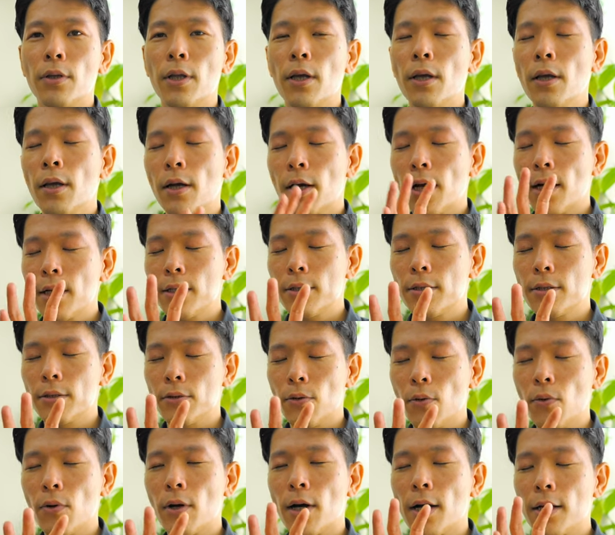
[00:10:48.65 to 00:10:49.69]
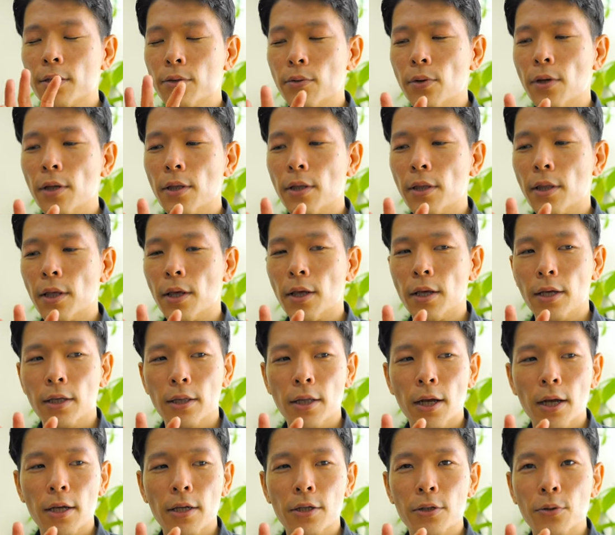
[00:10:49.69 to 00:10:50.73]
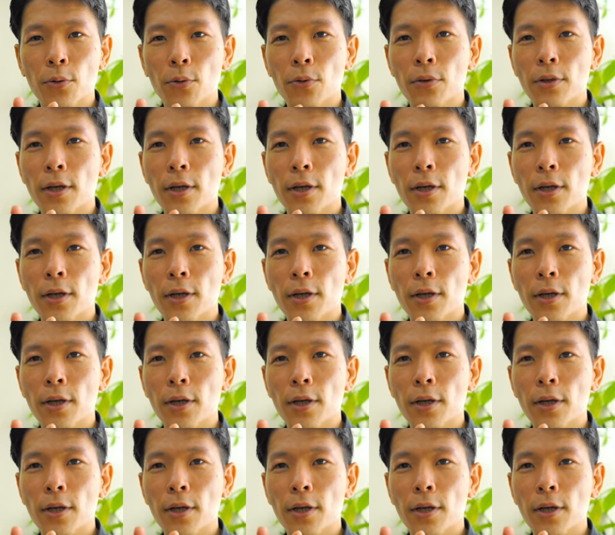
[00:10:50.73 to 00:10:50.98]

で、数を数えていない状